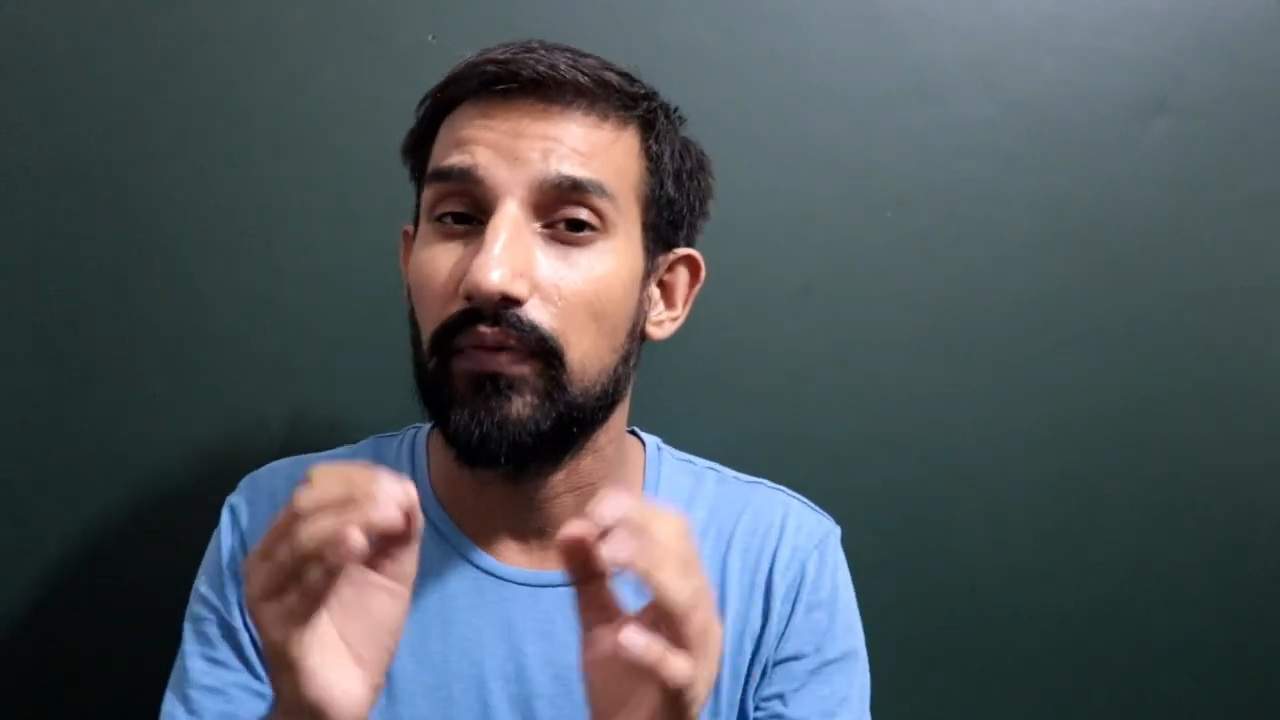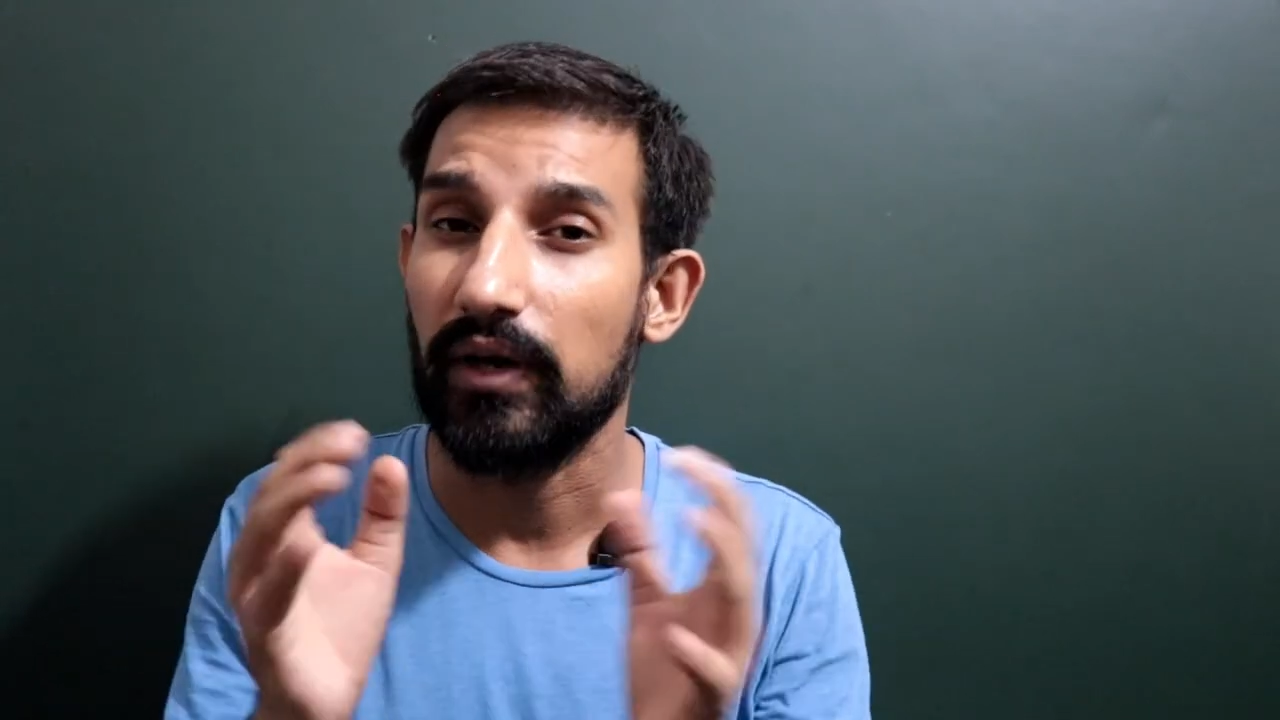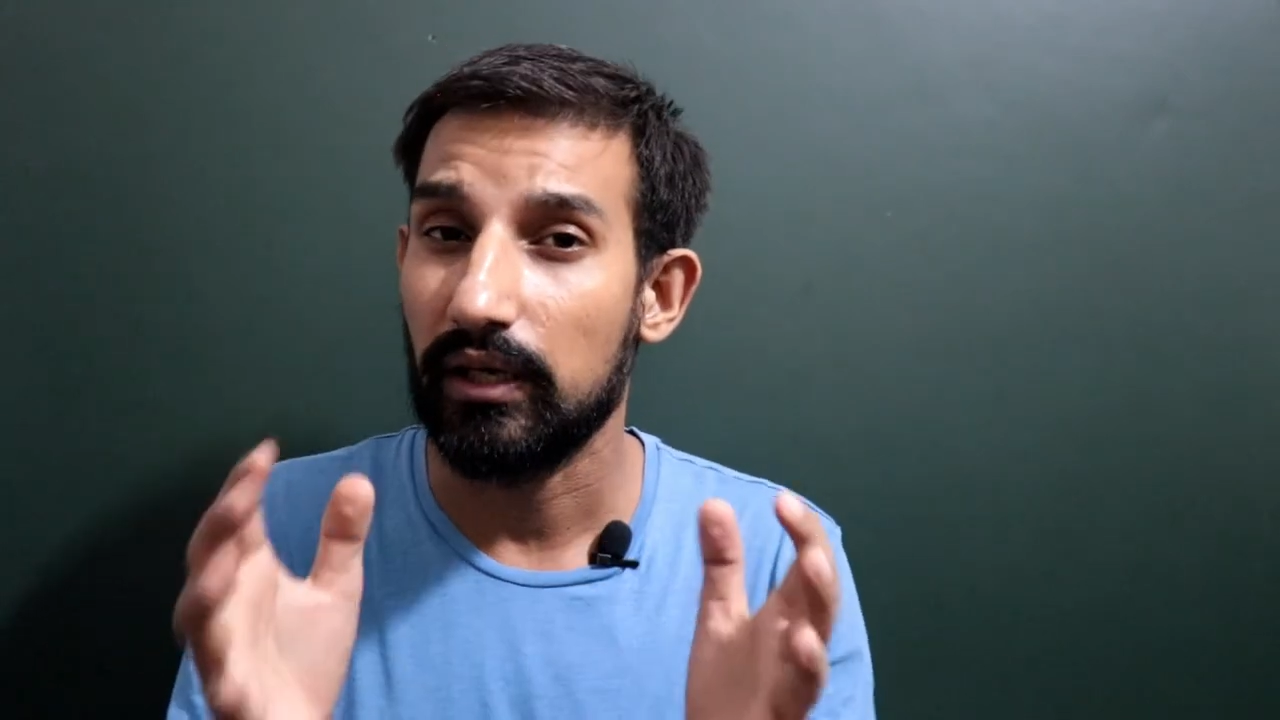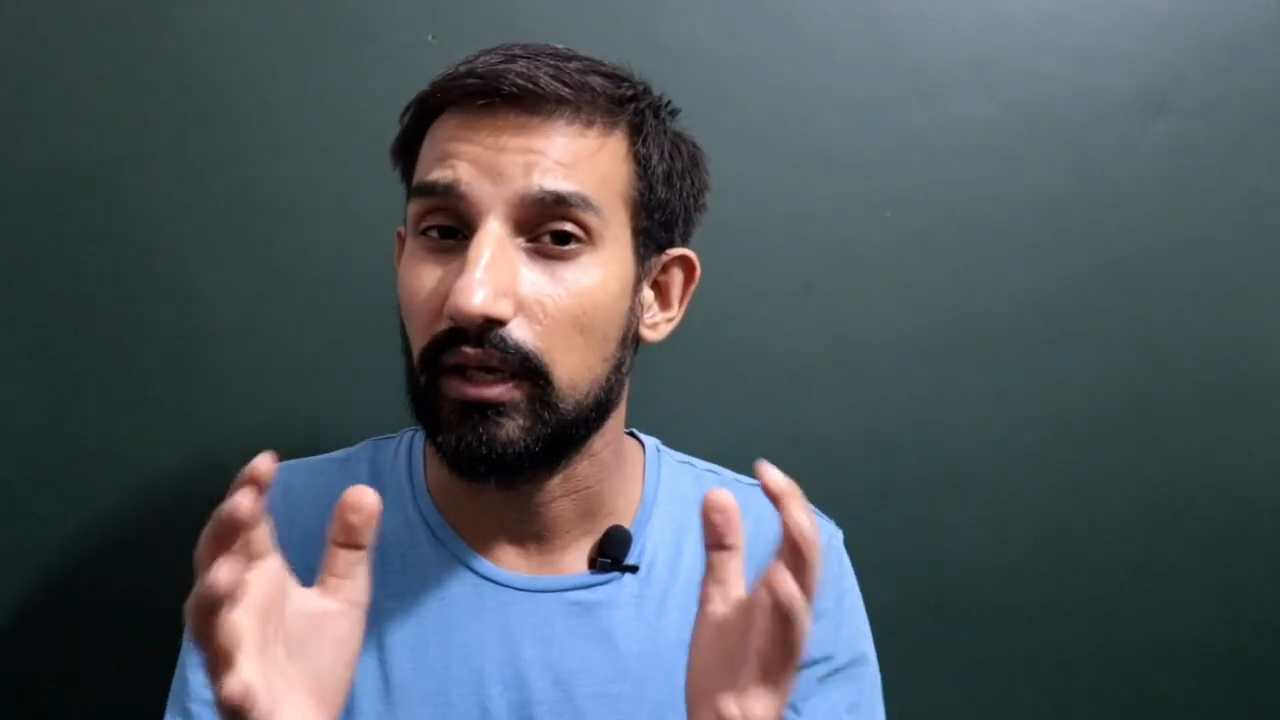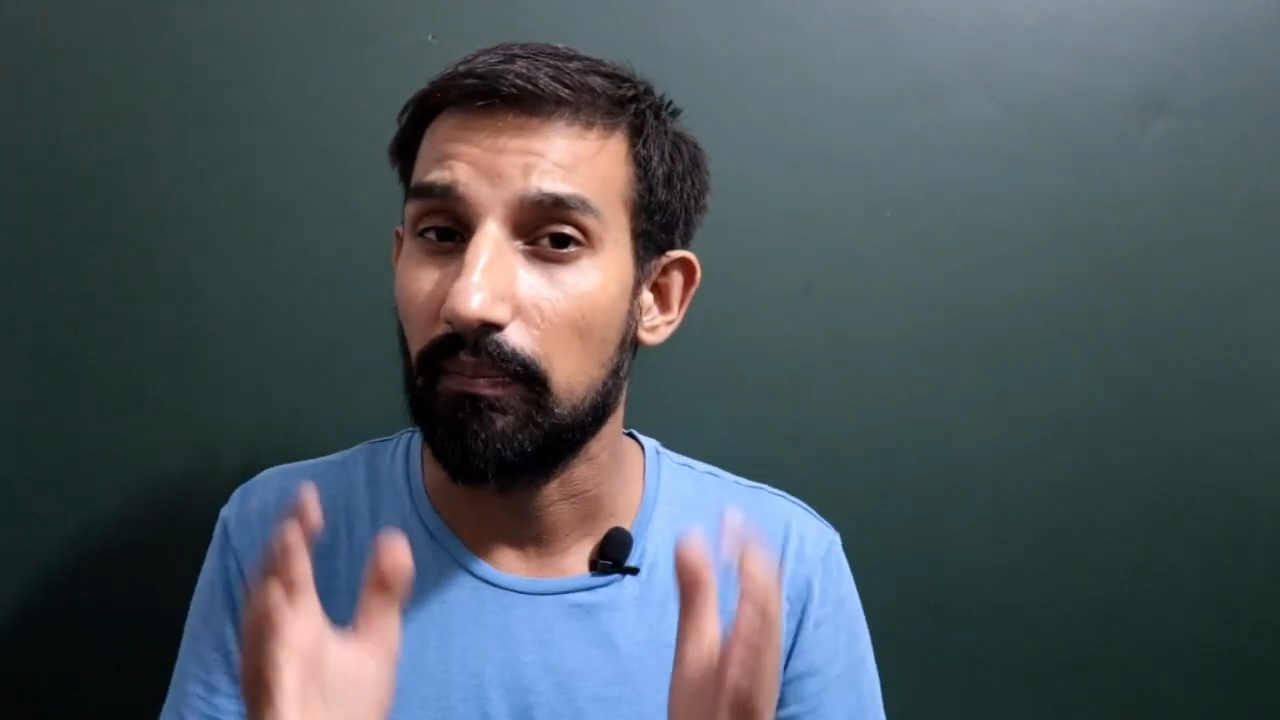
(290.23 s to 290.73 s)

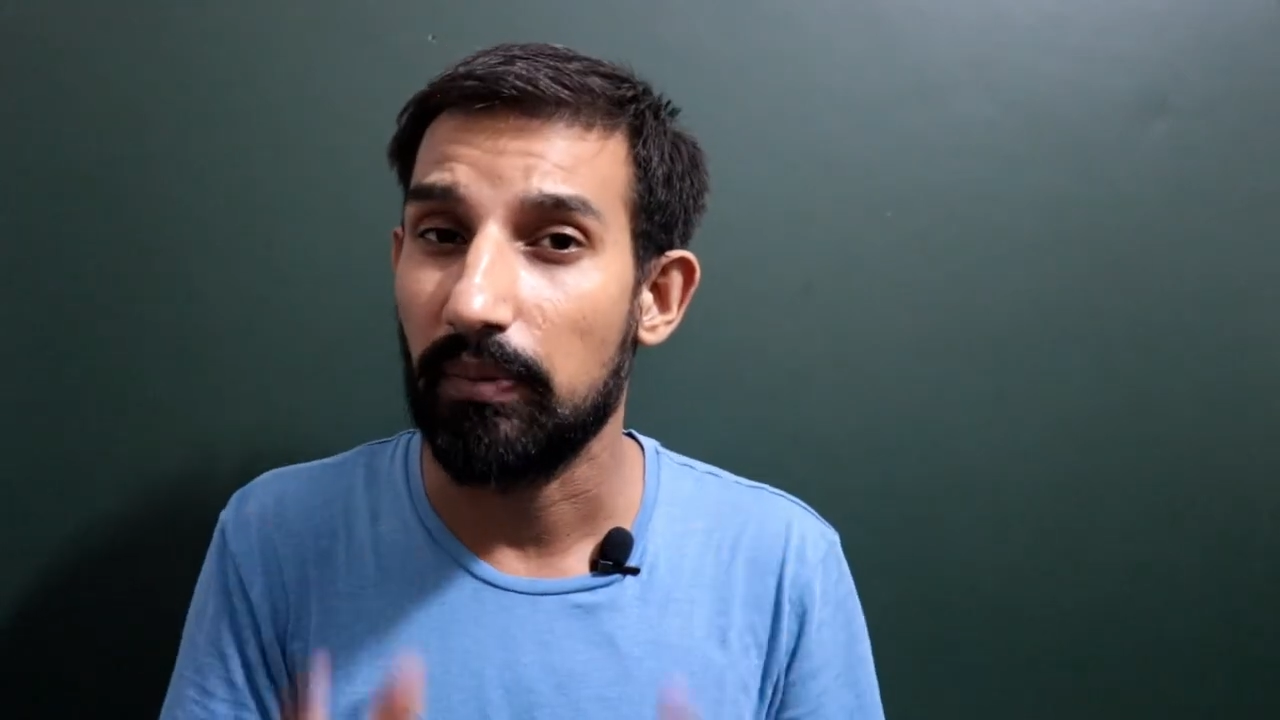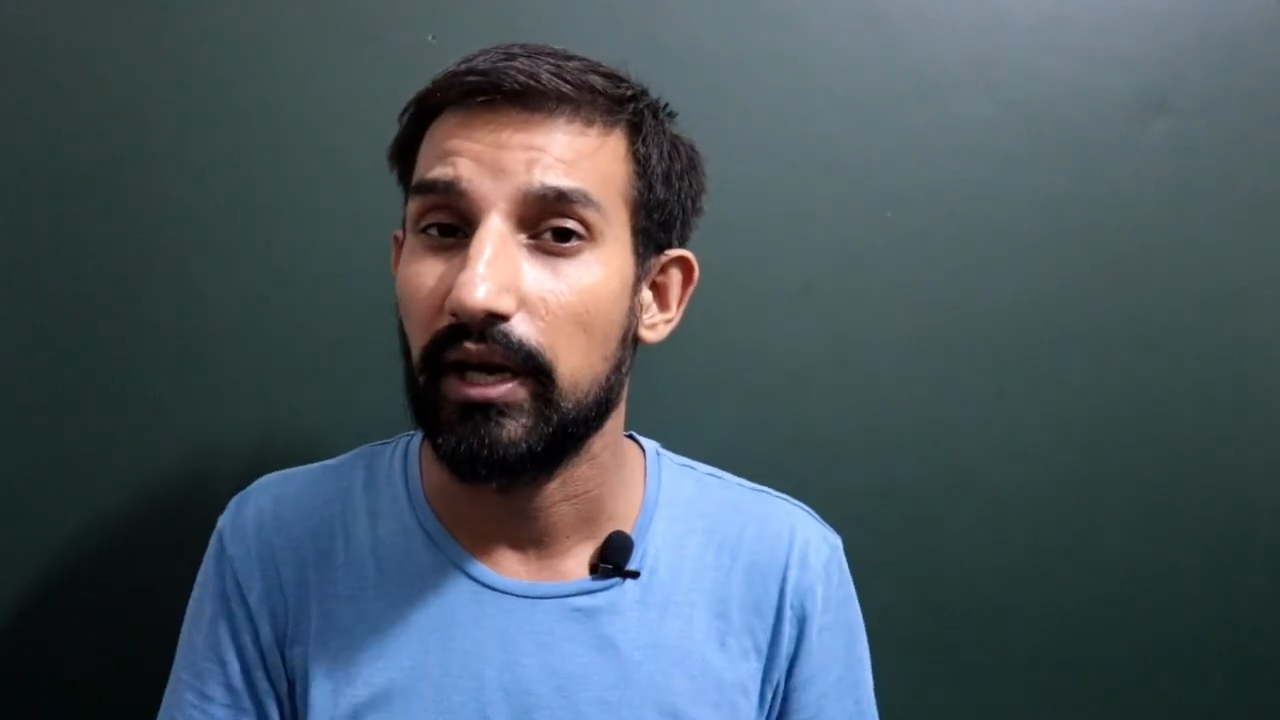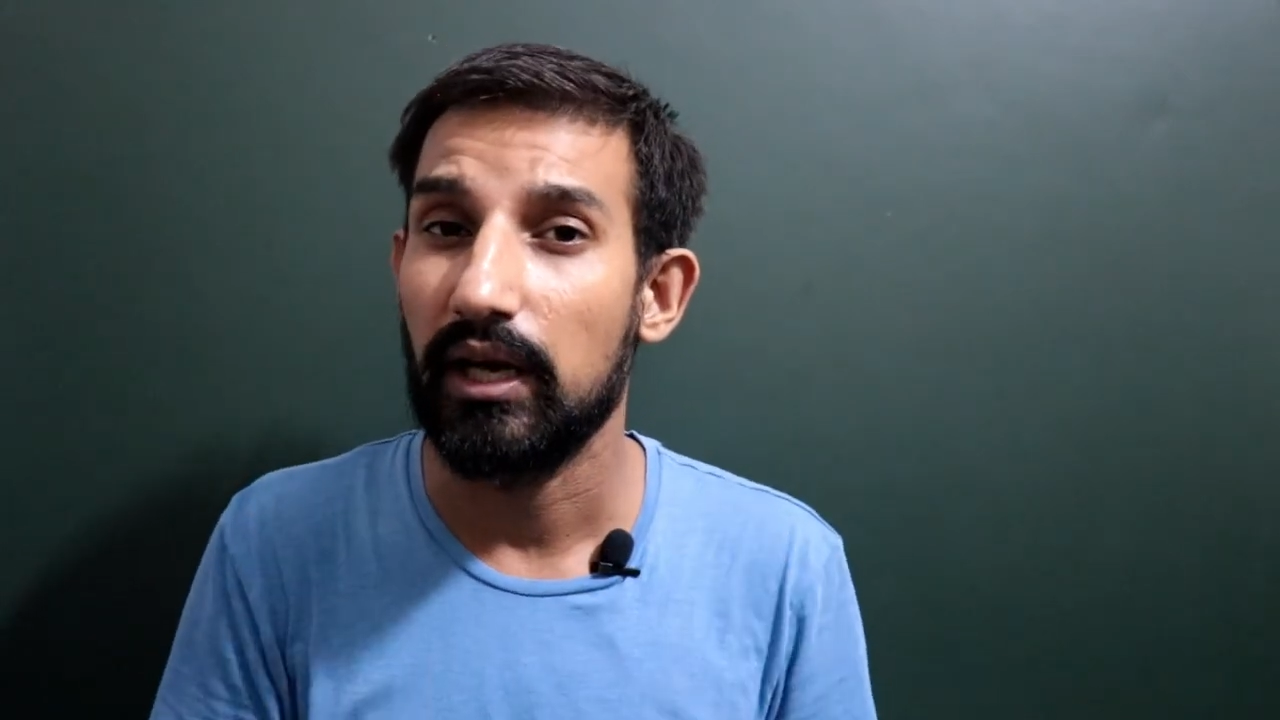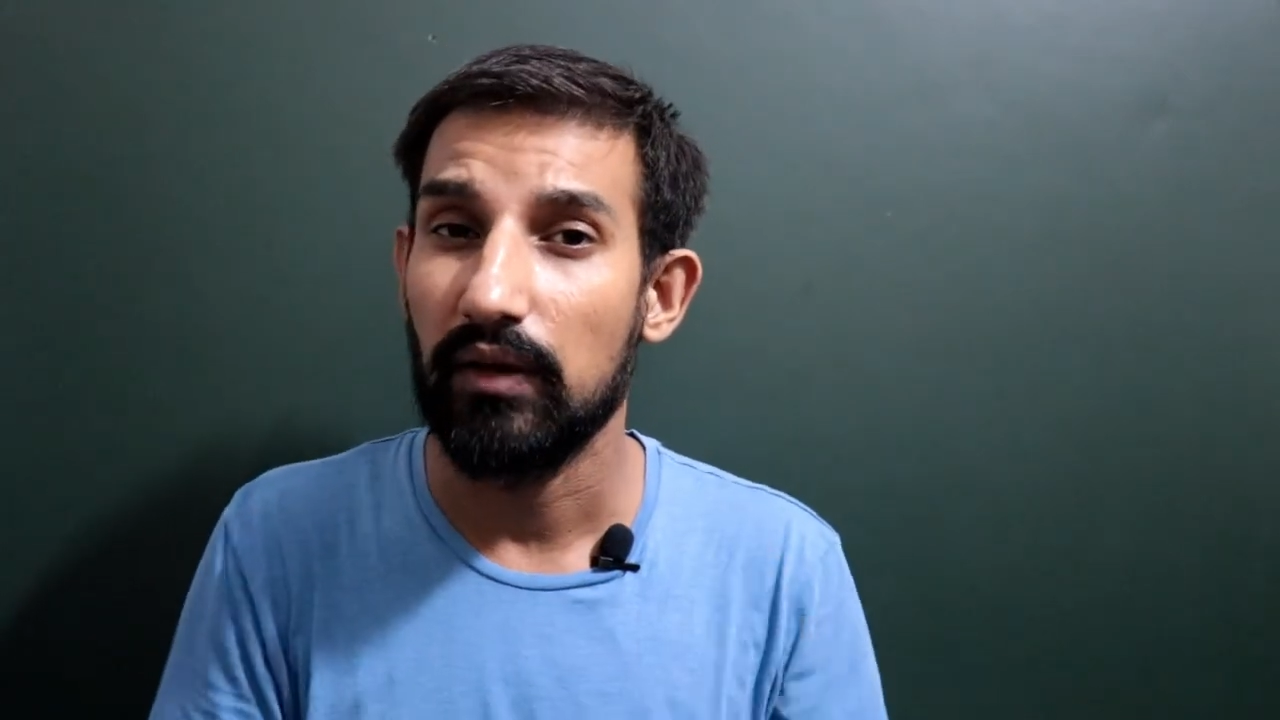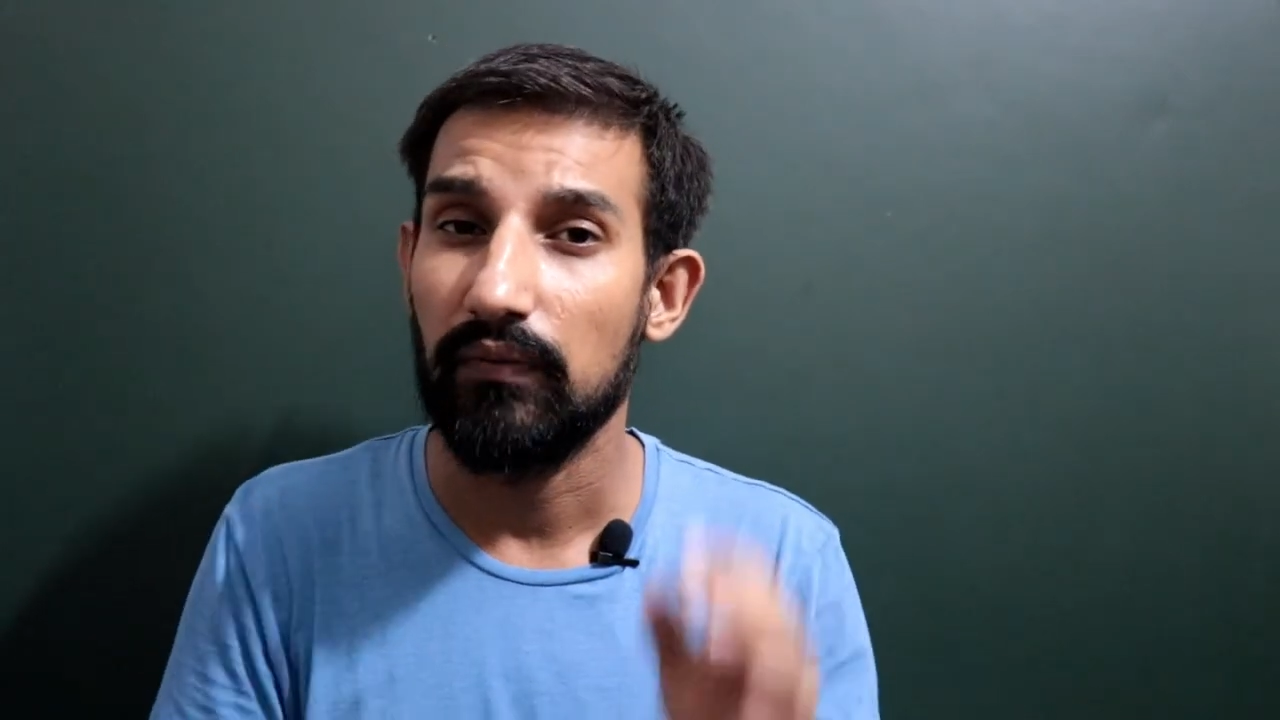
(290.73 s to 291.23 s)
फर्क कब
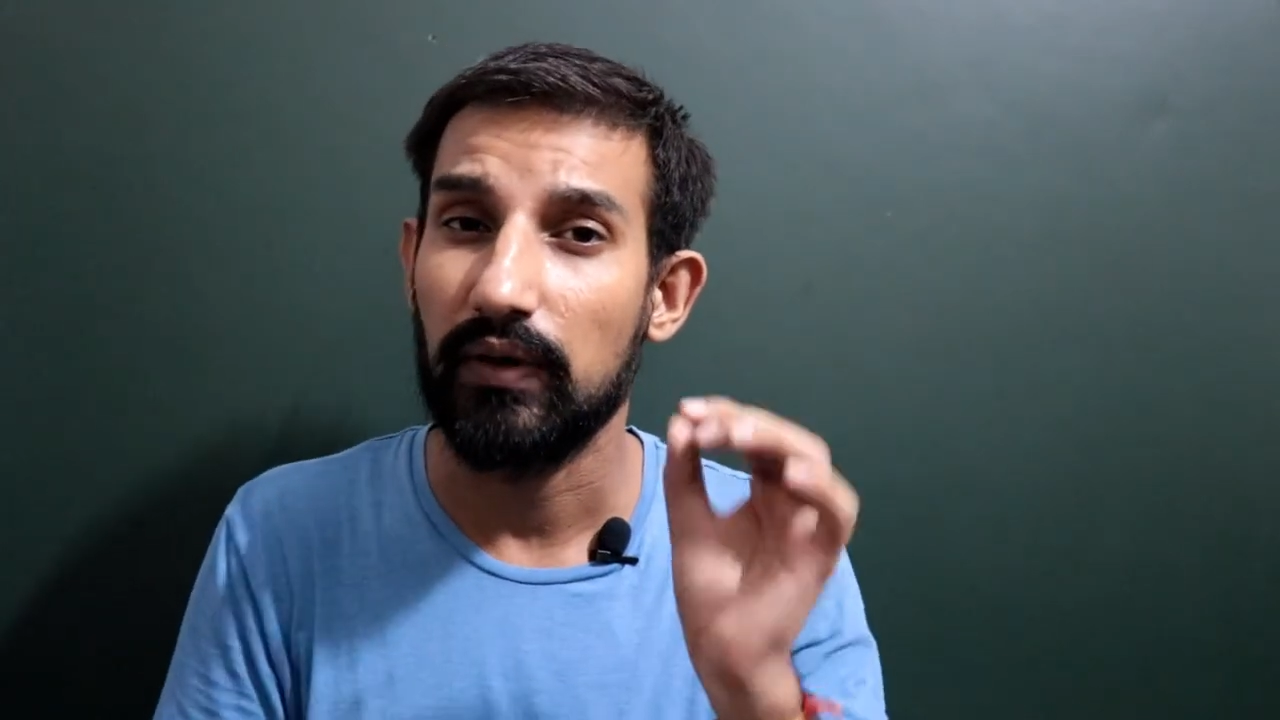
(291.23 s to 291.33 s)
पड़ेगा